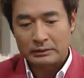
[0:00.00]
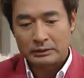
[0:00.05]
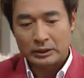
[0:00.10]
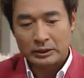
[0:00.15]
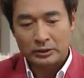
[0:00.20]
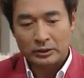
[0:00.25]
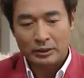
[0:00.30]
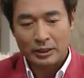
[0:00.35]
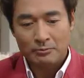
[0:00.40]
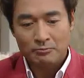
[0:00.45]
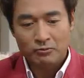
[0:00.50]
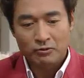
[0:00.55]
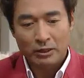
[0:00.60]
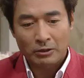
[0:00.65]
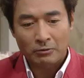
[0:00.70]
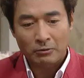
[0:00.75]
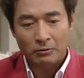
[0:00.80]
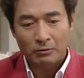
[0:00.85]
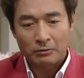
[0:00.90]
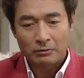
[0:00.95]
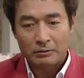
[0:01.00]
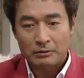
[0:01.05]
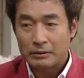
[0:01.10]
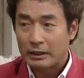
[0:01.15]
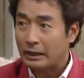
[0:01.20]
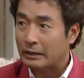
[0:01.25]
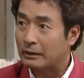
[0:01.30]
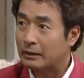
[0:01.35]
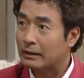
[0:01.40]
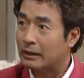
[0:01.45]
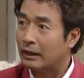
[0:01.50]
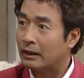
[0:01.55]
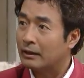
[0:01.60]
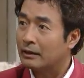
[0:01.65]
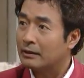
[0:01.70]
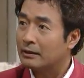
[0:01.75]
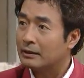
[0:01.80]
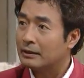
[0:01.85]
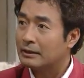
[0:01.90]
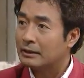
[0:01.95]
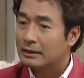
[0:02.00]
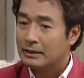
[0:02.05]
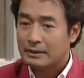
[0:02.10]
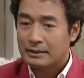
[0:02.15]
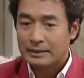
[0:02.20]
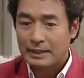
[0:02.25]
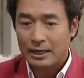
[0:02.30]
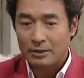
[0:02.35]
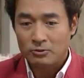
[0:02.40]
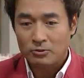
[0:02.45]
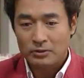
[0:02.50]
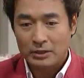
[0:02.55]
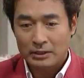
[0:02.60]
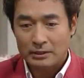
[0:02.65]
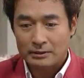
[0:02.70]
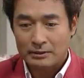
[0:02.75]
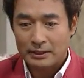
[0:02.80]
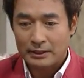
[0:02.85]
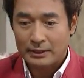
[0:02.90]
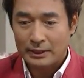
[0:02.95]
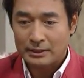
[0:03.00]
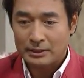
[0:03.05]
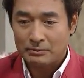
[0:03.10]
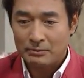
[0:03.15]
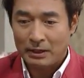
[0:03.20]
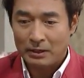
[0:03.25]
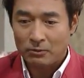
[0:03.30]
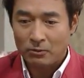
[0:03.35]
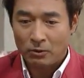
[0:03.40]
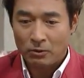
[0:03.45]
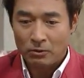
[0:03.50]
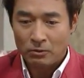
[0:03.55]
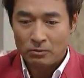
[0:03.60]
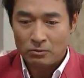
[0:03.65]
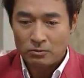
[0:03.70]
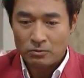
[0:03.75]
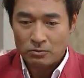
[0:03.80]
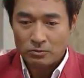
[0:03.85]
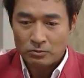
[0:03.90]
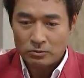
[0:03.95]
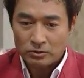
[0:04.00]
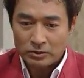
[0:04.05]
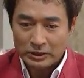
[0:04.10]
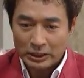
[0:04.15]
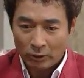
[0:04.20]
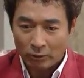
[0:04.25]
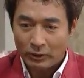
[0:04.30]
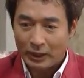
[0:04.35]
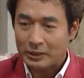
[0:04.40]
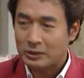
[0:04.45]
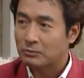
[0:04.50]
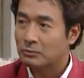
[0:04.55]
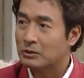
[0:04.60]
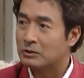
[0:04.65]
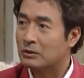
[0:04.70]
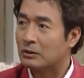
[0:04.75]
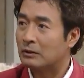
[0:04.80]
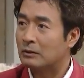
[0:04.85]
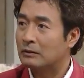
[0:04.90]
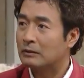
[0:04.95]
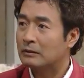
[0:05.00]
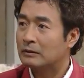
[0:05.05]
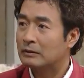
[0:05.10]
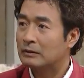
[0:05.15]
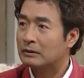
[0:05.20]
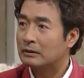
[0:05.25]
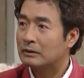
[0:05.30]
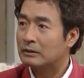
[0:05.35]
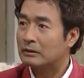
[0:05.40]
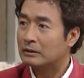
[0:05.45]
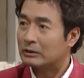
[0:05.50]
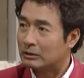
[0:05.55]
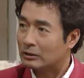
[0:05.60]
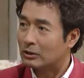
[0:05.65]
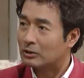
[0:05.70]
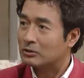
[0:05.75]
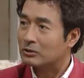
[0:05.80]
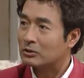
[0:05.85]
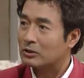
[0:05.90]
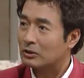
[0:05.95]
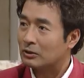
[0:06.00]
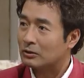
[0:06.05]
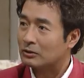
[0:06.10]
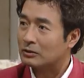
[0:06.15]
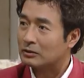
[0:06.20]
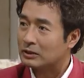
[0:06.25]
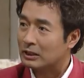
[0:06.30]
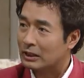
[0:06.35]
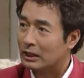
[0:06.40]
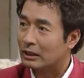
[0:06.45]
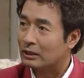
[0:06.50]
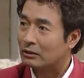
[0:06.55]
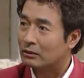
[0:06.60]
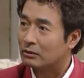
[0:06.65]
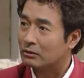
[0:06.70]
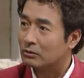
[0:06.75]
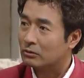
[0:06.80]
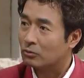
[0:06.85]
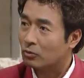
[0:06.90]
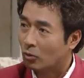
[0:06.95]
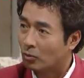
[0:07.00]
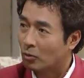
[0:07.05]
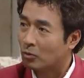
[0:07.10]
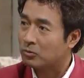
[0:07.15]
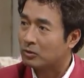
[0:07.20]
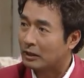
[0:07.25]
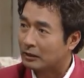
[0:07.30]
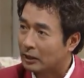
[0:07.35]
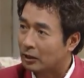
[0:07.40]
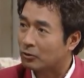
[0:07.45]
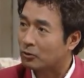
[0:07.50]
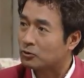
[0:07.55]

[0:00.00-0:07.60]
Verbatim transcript: 제 천안분하고 그러니까 양조장 그 사장님하고 재혼하시면서 그럭저럭 제가 고모부가 된